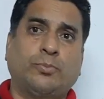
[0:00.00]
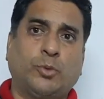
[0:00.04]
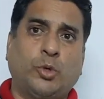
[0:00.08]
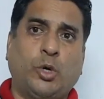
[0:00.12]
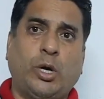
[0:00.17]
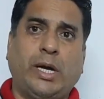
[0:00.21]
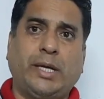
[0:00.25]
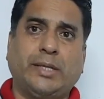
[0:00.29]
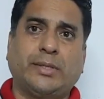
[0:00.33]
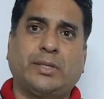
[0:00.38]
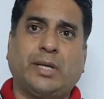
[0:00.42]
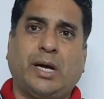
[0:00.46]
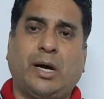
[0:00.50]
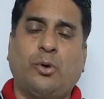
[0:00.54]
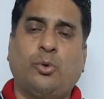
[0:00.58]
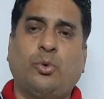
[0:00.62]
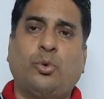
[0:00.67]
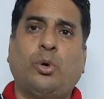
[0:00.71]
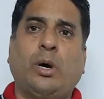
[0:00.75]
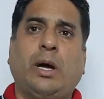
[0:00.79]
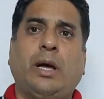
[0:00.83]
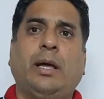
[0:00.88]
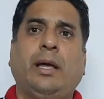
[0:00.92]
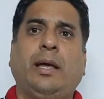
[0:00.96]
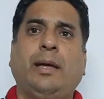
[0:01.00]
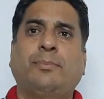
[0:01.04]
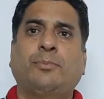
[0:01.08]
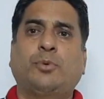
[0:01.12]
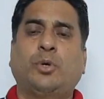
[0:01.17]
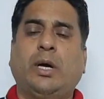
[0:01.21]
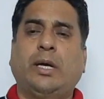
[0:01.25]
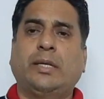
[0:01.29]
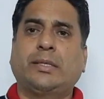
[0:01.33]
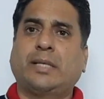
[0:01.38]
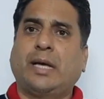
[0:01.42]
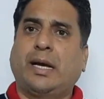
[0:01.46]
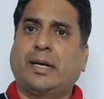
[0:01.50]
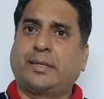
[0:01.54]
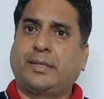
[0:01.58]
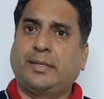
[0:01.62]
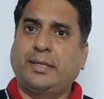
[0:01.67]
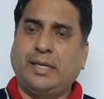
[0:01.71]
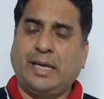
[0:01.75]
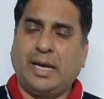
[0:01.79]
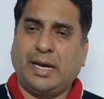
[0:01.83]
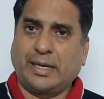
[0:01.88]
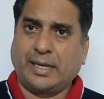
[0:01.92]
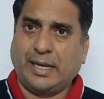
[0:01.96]
माहदा हुआ है माहदा
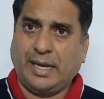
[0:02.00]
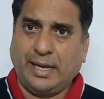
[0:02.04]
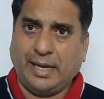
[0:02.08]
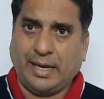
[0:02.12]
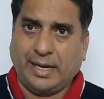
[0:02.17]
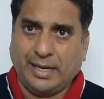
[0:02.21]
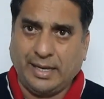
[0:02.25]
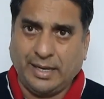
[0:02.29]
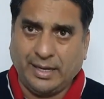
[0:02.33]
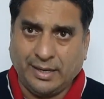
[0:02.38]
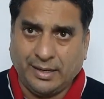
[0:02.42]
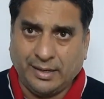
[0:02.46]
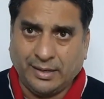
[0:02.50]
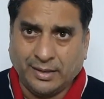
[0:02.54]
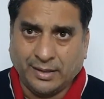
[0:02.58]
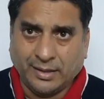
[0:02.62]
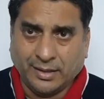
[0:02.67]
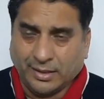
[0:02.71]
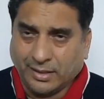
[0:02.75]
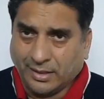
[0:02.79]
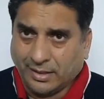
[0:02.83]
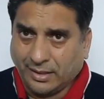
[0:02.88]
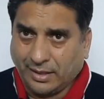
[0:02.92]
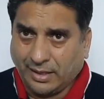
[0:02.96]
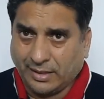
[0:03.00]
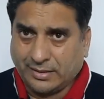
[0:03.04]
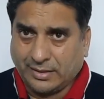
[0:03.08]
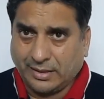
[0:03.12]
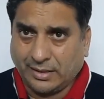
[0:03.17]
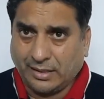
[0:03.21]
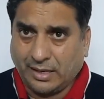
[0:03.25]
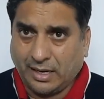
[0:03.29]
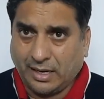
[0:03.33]
किया गया है लेकिन